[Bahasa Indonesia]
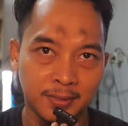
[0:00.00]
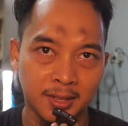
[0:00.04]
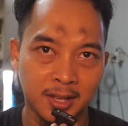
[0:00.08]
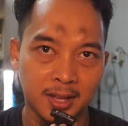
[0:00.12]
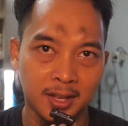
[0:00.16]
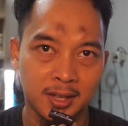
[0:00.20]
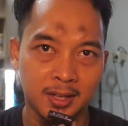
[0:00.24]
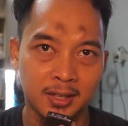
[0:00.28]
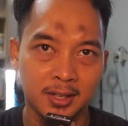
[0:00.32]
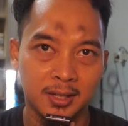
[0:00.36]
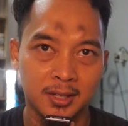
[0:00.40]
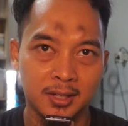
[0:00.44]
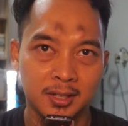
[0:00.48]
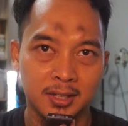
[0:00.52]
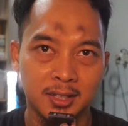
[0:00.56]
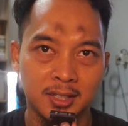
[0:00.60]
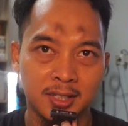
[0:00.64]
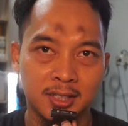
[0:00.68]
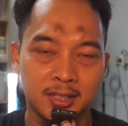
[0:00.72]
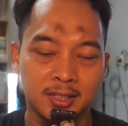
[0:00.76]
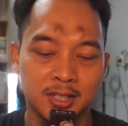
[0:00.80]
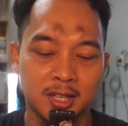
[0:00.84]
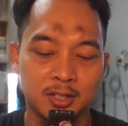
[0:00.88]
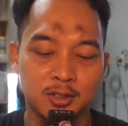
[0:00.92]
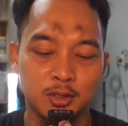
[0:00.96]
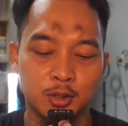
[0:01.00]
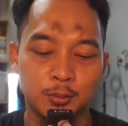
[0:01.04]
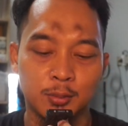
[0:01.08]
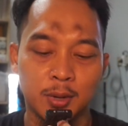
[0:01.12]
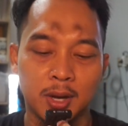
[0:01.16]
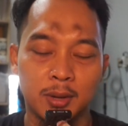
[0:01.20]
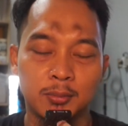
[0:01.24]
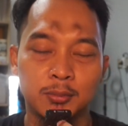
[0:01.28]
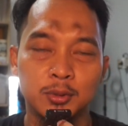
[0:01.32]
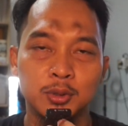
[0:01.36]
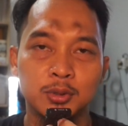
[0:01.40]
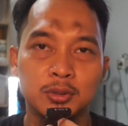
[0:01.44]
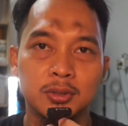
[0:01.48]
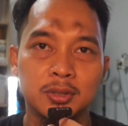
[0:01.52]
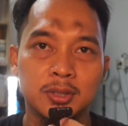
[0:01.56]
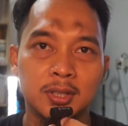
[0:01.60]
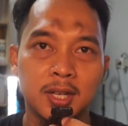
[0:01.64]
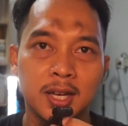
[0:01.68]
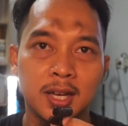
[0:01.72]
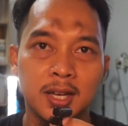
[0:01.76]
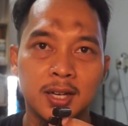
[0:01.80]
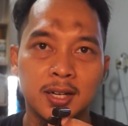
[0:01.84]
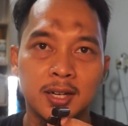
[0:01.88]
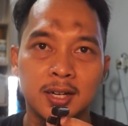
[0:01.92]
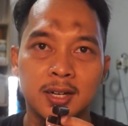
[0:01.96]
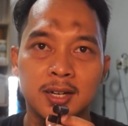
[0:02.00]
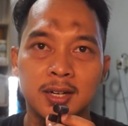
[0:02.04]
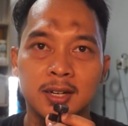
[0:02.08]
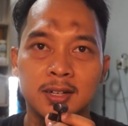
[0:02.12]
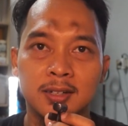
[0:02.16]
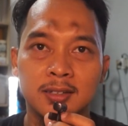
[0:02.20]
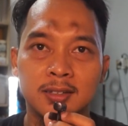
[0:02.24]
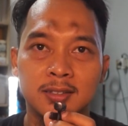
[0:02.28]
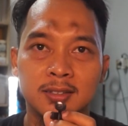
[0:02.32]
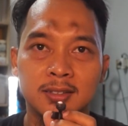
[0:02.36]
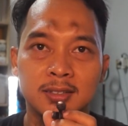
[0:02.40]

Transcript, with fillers: Nah, kita coba putar